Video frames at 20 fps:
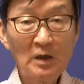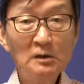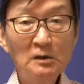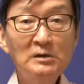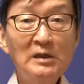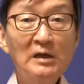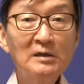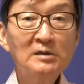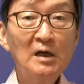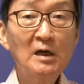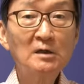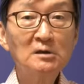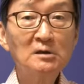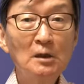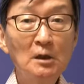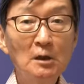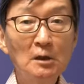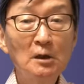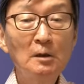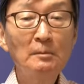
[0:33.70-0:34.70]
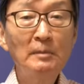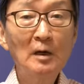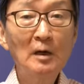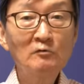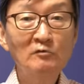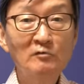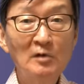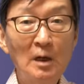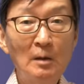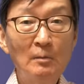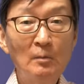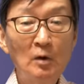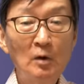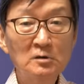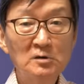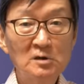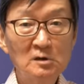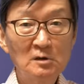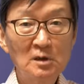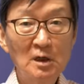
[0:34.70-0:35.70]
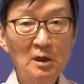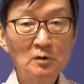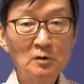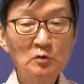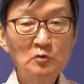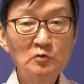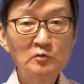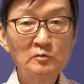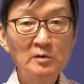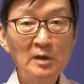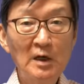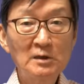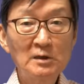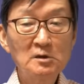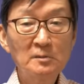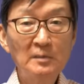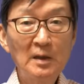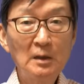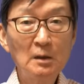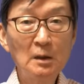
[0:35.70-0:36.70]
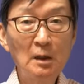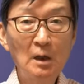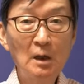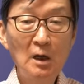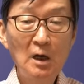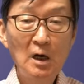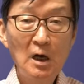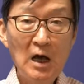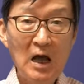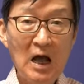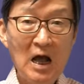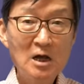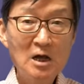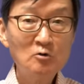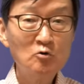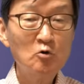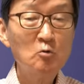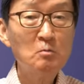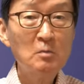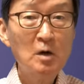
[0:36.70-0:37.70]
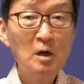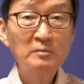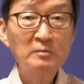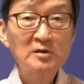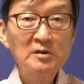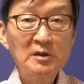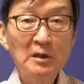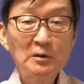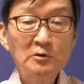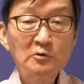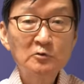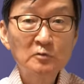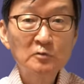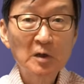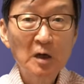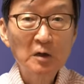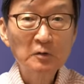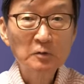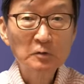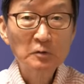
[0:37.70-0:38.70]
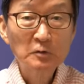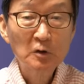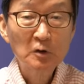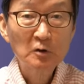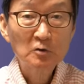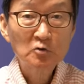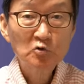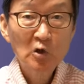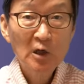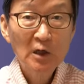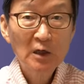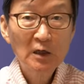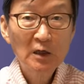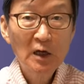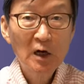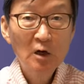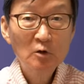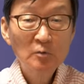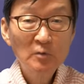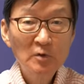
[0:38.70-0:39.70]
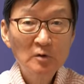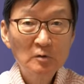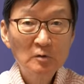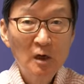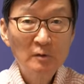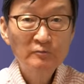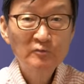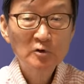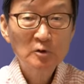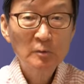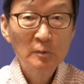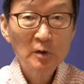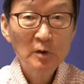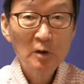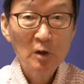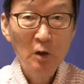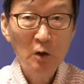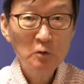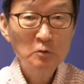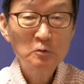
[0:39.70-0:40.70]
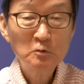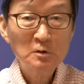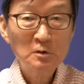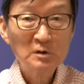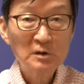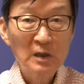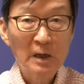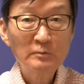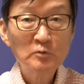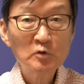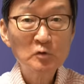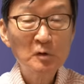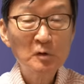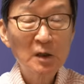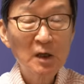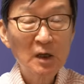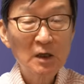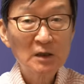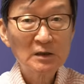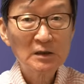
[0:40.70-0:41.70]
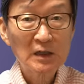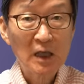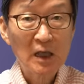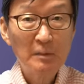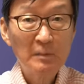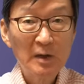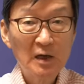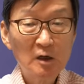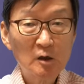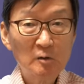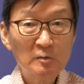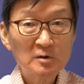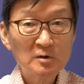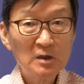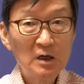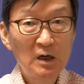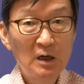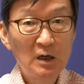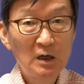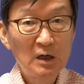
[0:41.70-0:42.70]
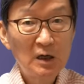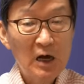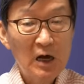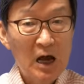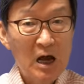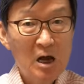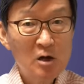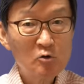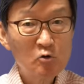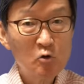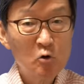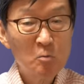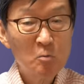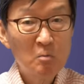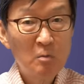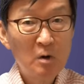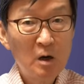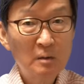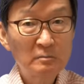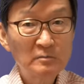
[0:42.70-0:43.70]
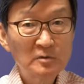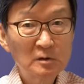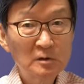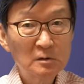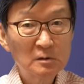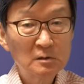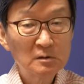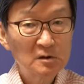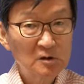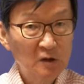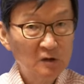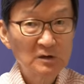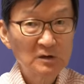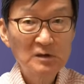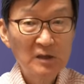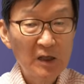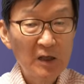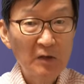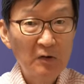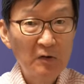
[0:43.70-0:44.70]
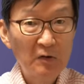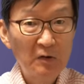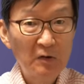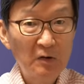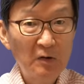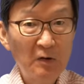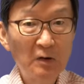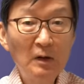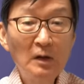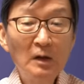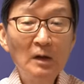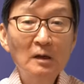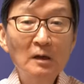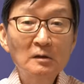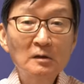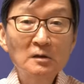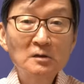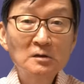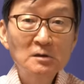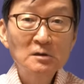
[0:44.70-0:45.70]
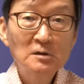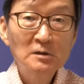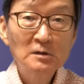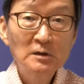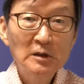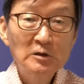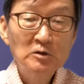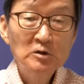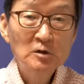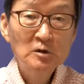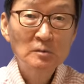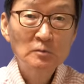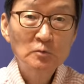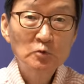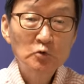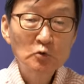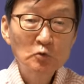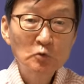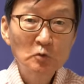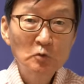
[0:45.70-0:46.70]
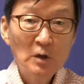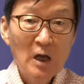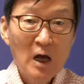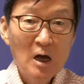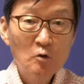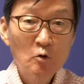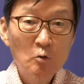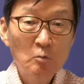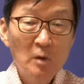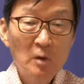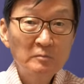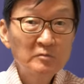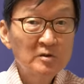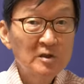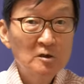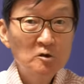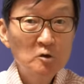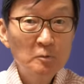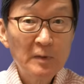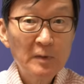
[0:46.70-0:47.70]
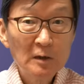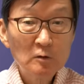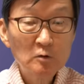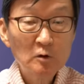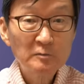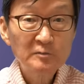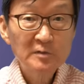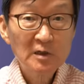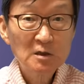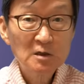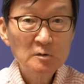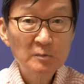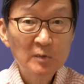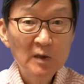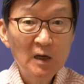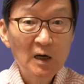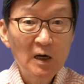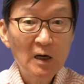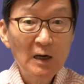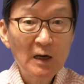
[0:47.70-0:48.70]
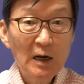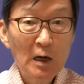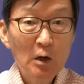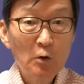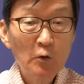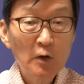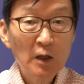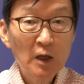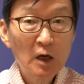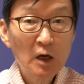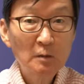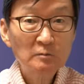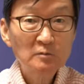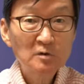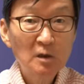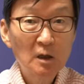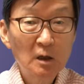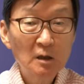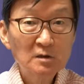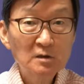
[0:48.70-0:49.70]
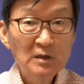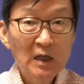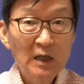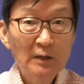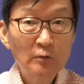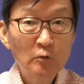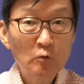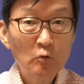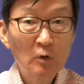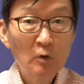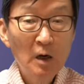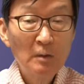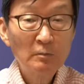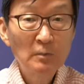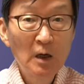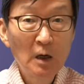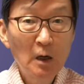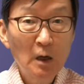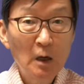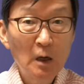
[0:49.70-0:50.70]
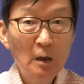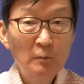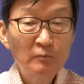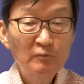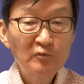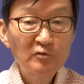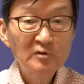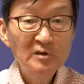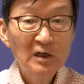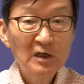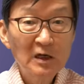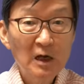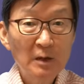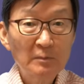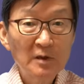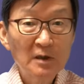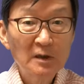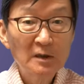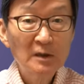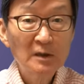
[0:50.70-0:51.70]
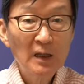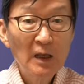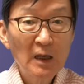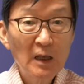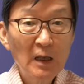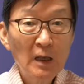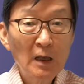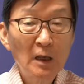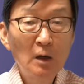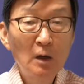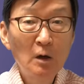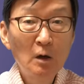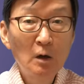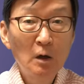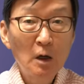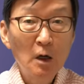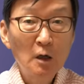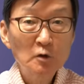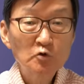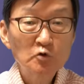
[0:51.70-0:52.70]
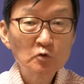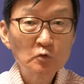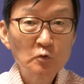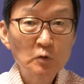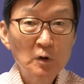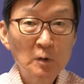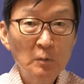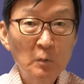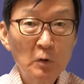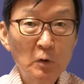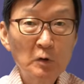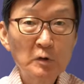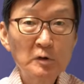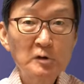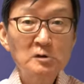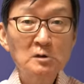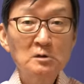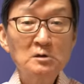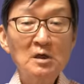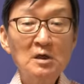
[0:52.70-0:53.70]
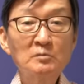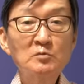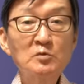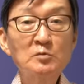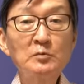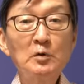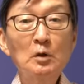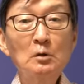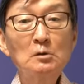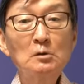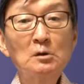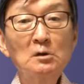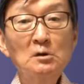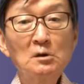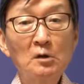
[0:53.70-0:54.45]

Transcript: 근데 사실 일반 군함 뭐 찍어내는 것도 중요하지만 항공모함이 제일 중요하거든요. 차이나하고 미국과 붙으면 결국은 남중국해나 대만에 하면서 항공모함 전이 돼요. 그, 근데 지금 중국은 항공모함 세 쪽밖에 없지 않습니까? 라오닝함, 산둥함, 어, 푸젠함인데 아, 중국이 뭐 2030년 그